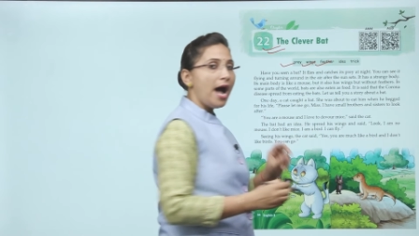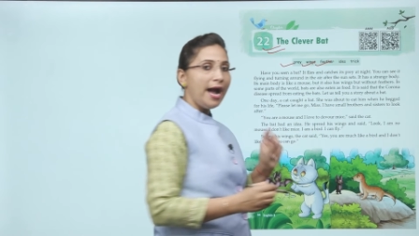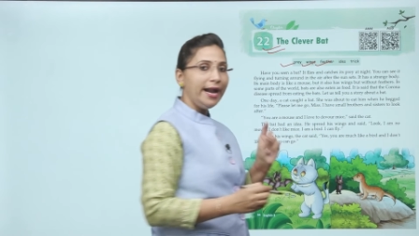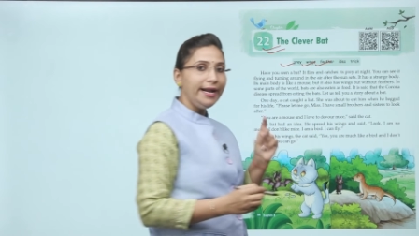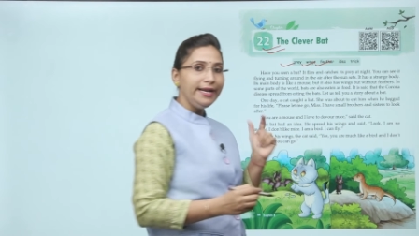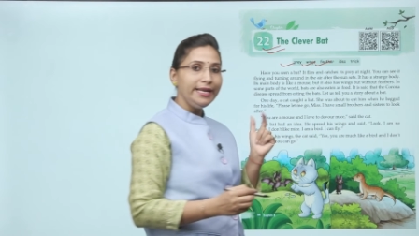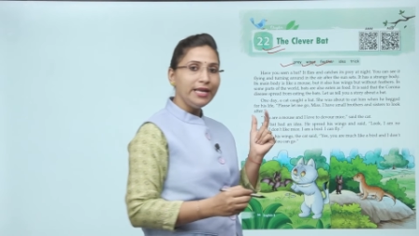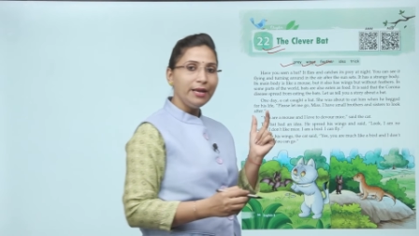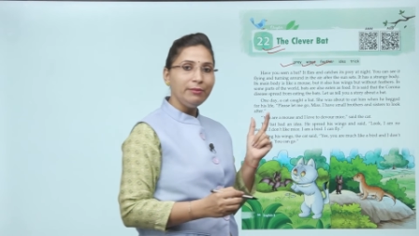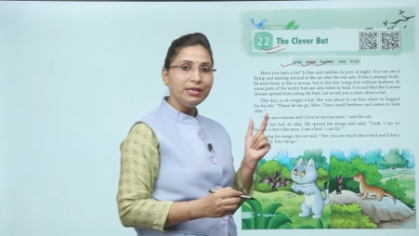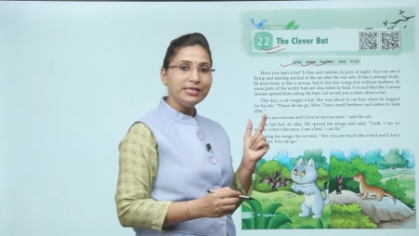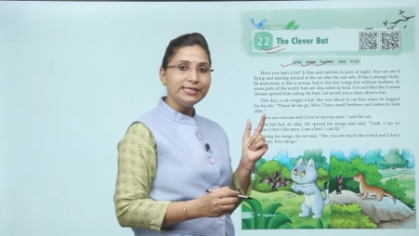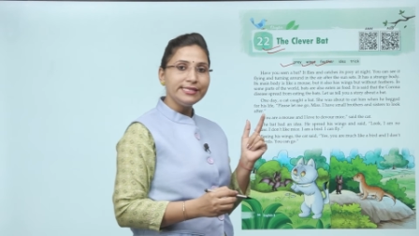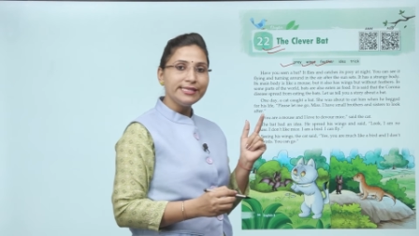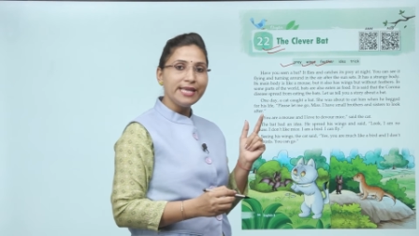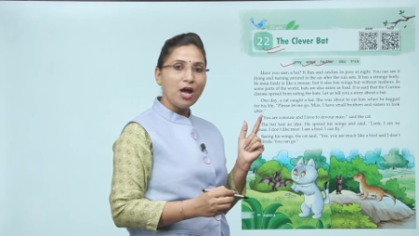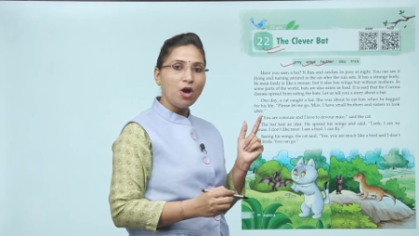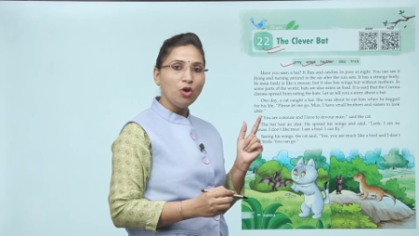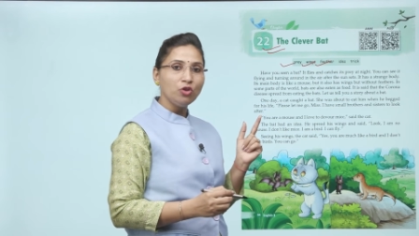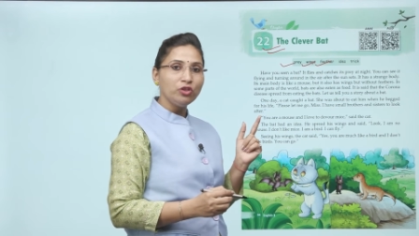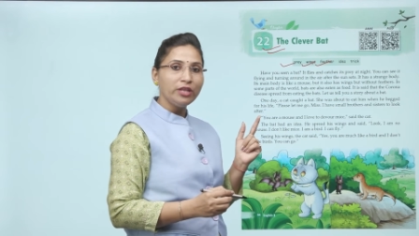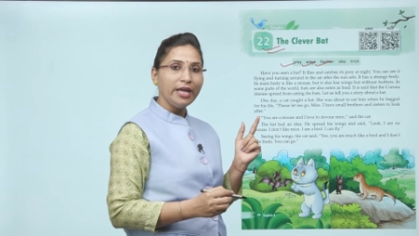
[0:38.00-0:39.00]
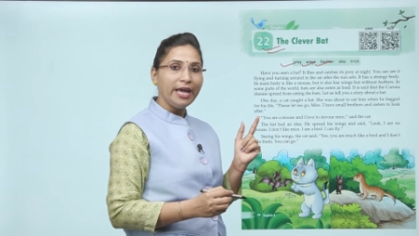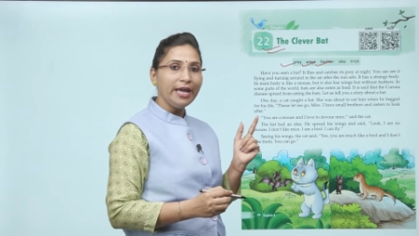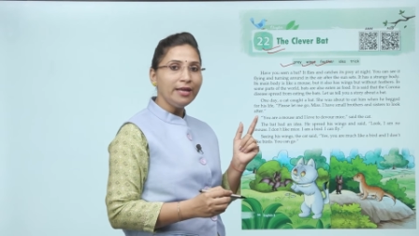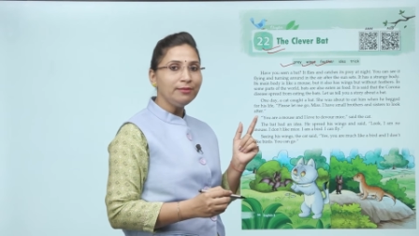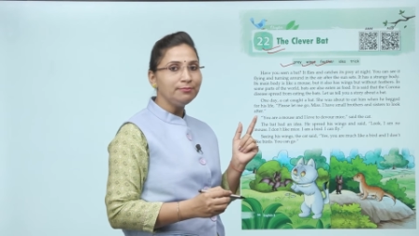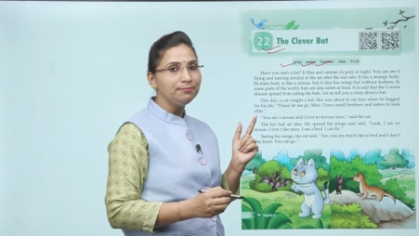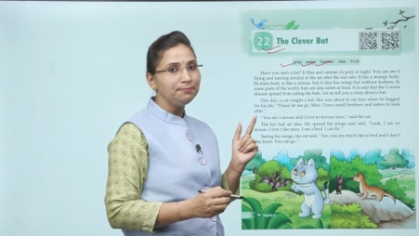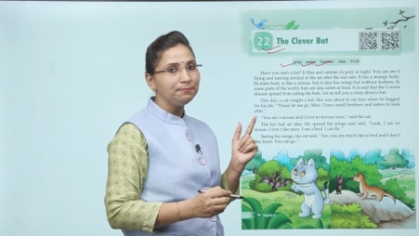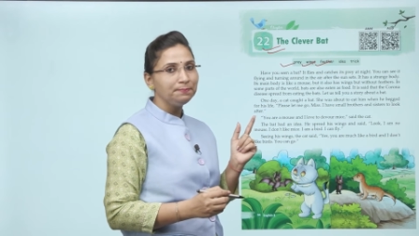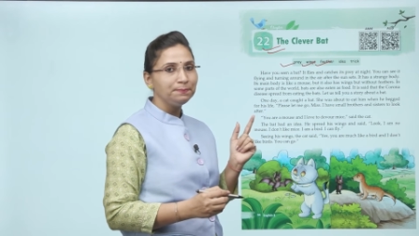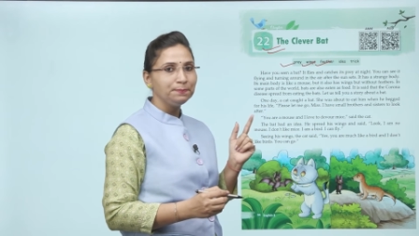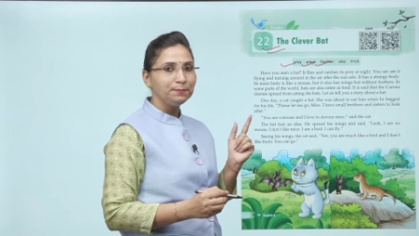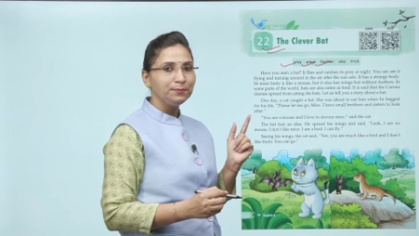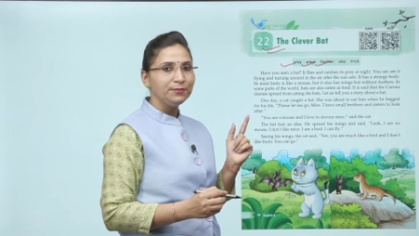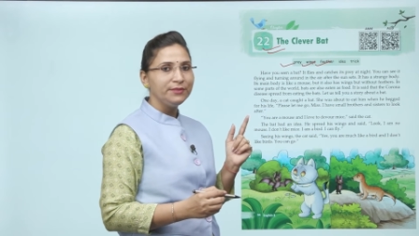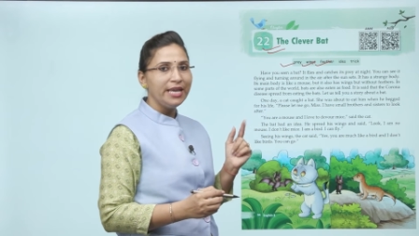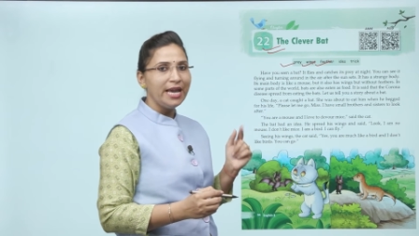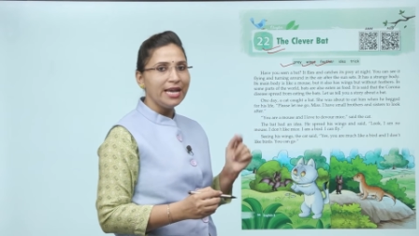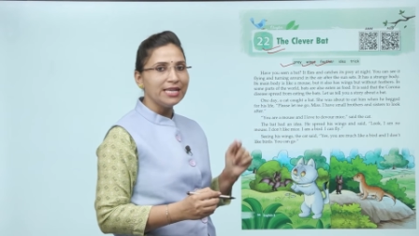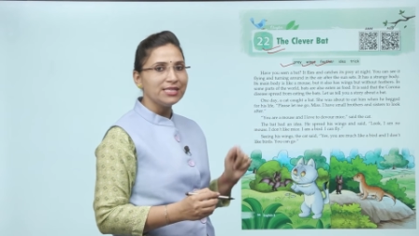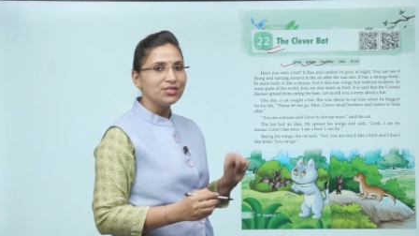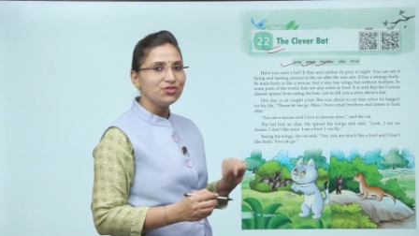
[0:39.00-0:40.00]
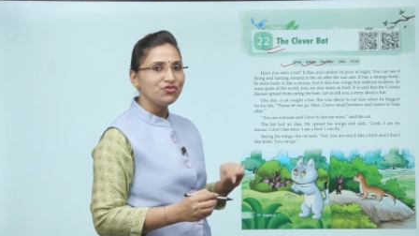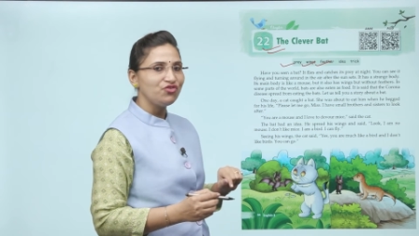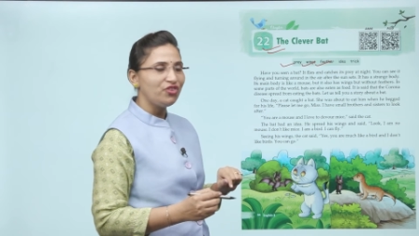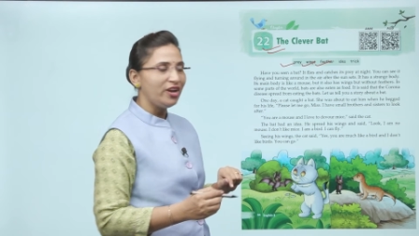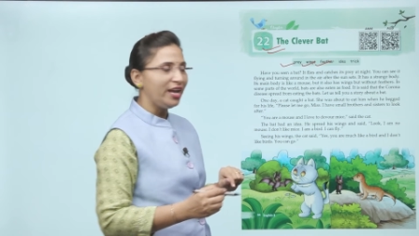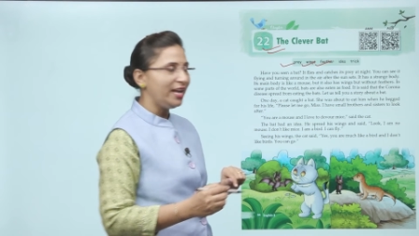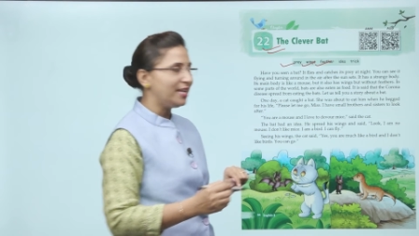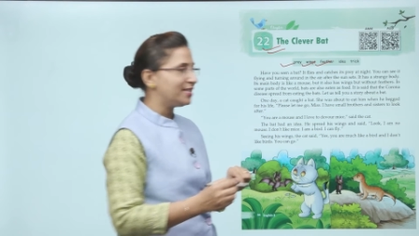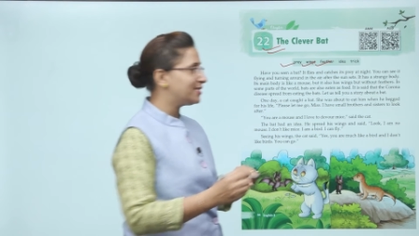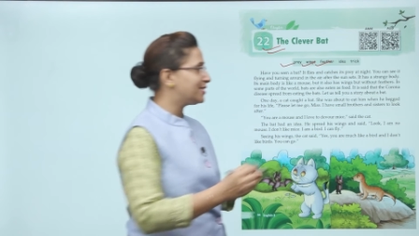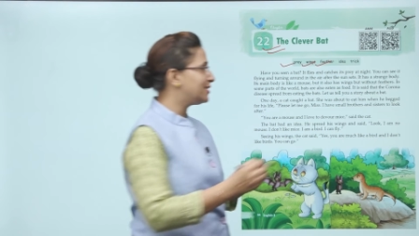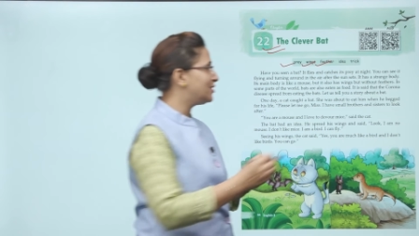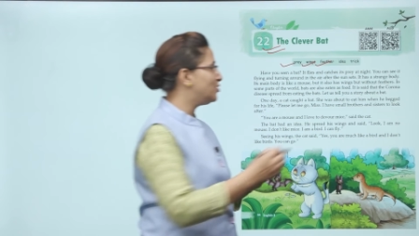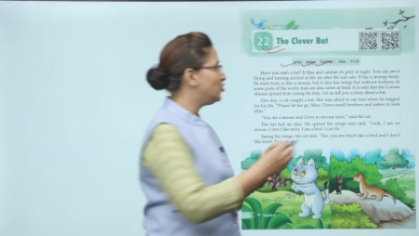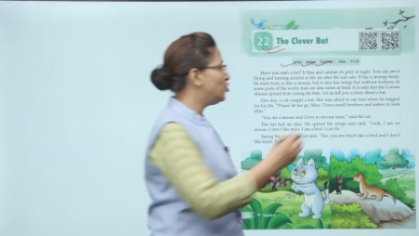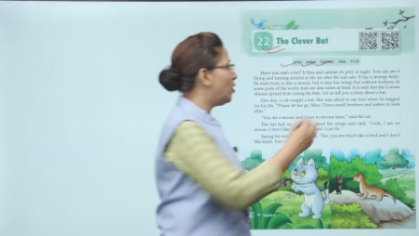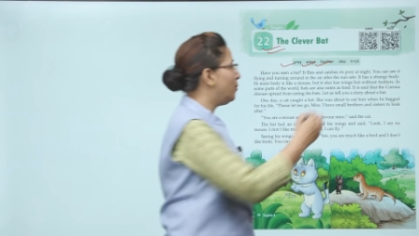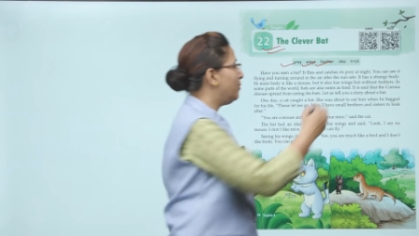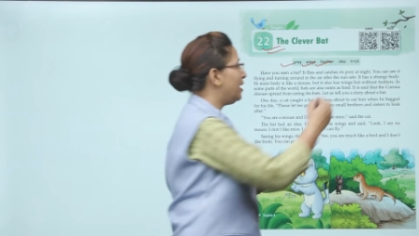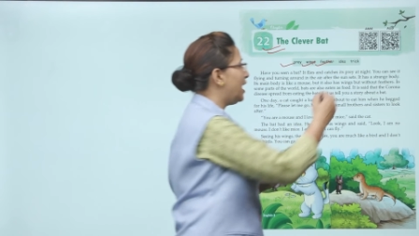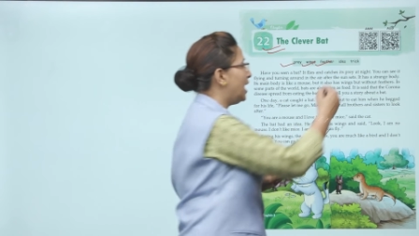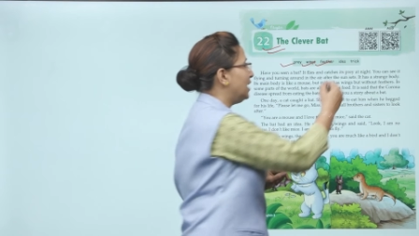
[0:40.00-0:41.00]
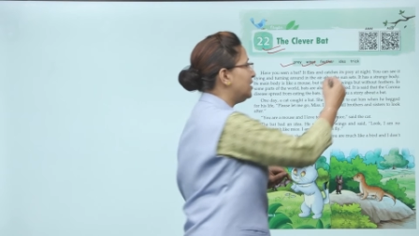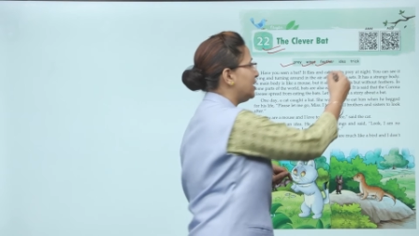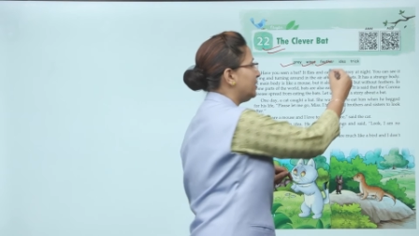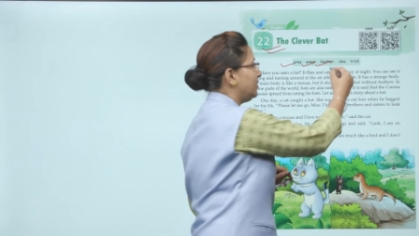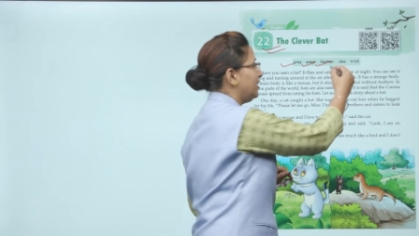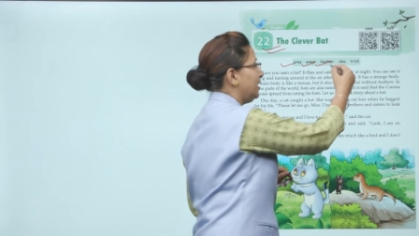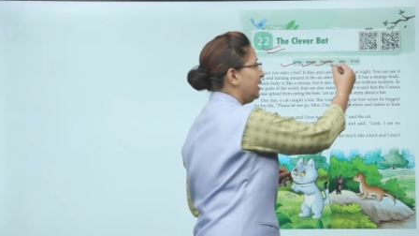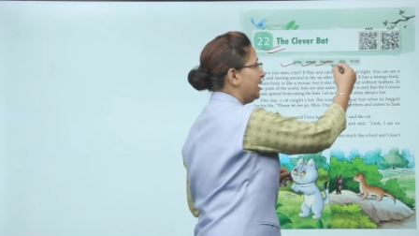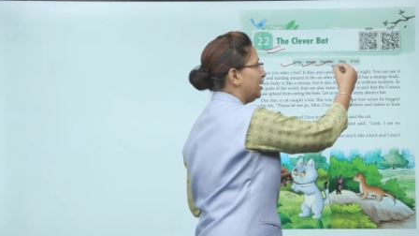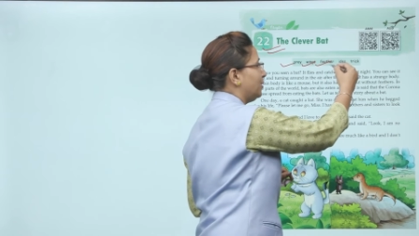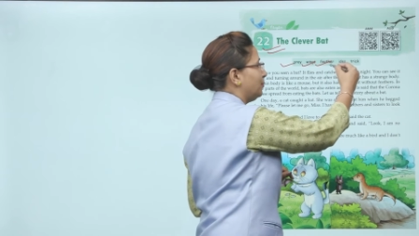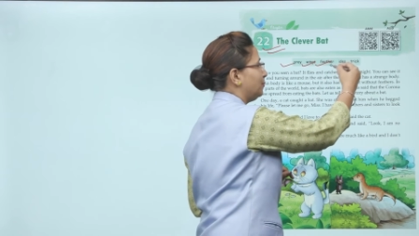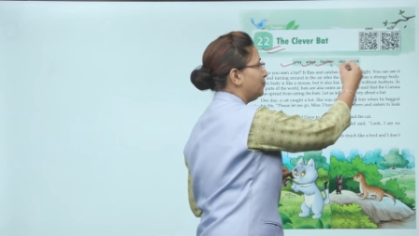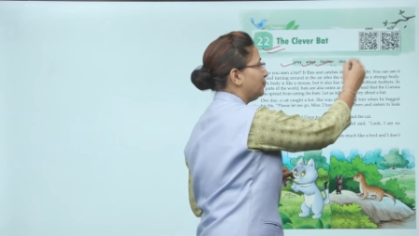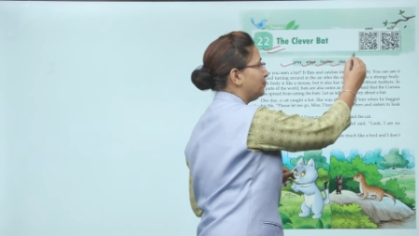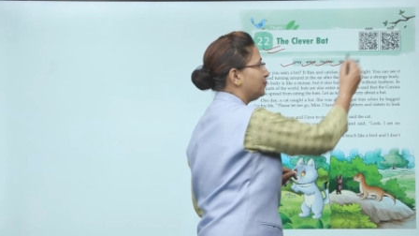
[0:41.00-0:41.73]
आइडिया मीन्स क्या होता है यस ट्रिक्स जो हमें आ जाती हैं